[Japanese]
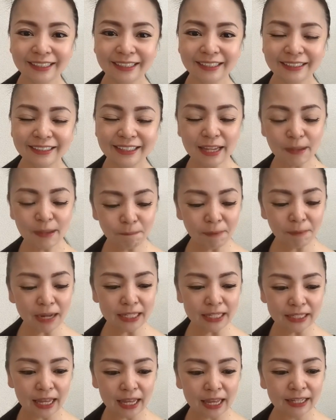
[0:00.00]
でやっぱ
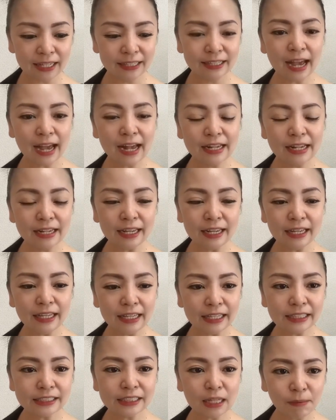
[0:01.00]
りね何回か
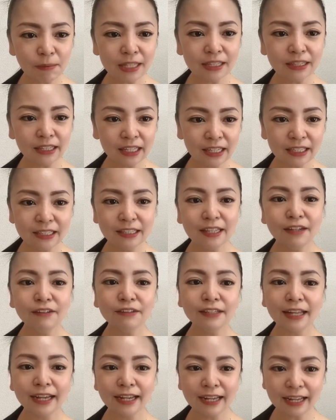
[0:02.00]
喋っていってる
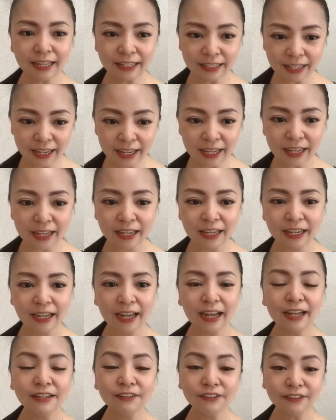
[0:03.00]
中で
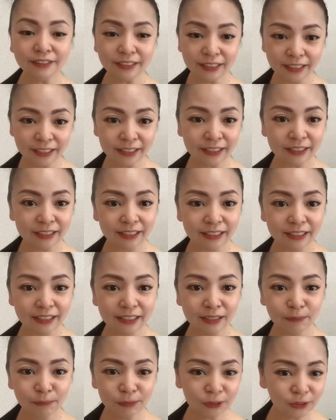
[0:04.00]
ある日
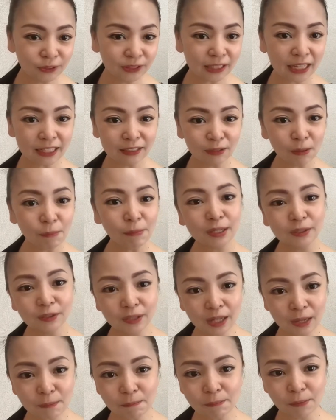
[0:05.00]
プーさんの
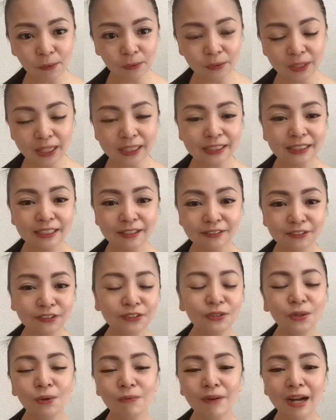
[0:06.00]
マグカップを出してくる
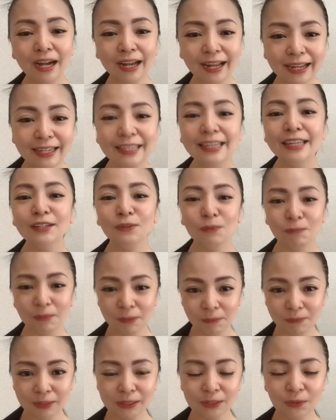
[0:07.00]
のはありやと思い
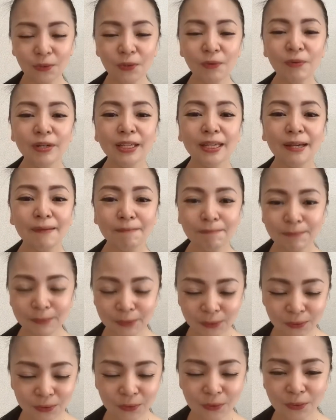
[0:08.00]
ますこれはギャップ
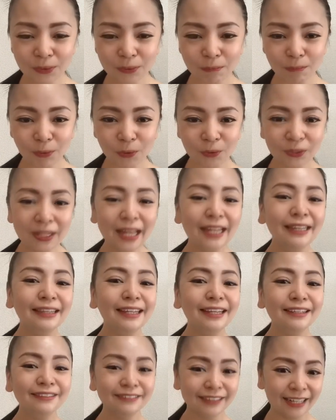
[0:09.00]
のところになっ
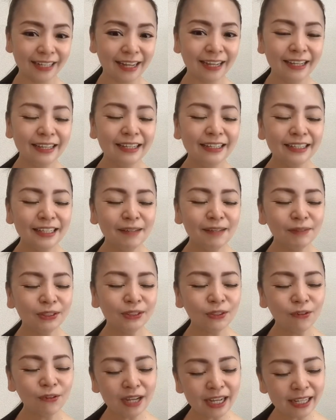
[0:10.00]
ていくからでも
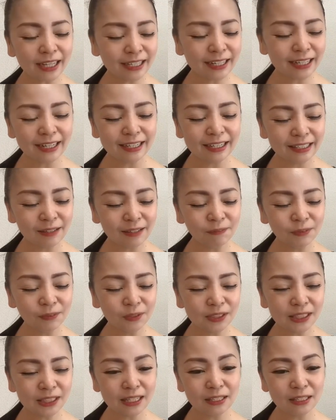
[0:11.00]
初回からねプー
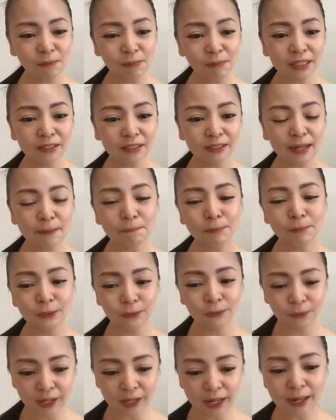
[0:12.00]
さんのマグカップ
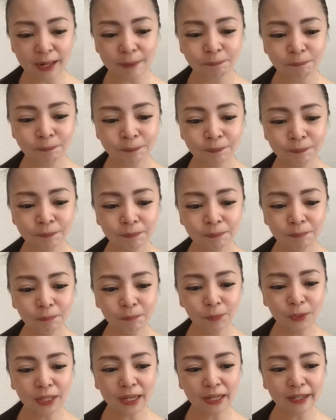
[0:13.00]
とか
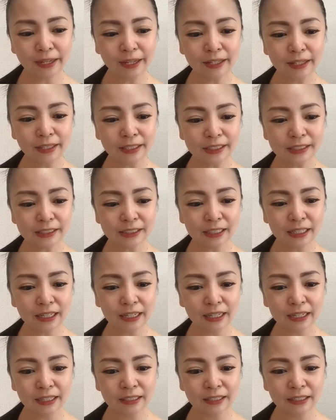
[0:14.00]
もうなんか下手したら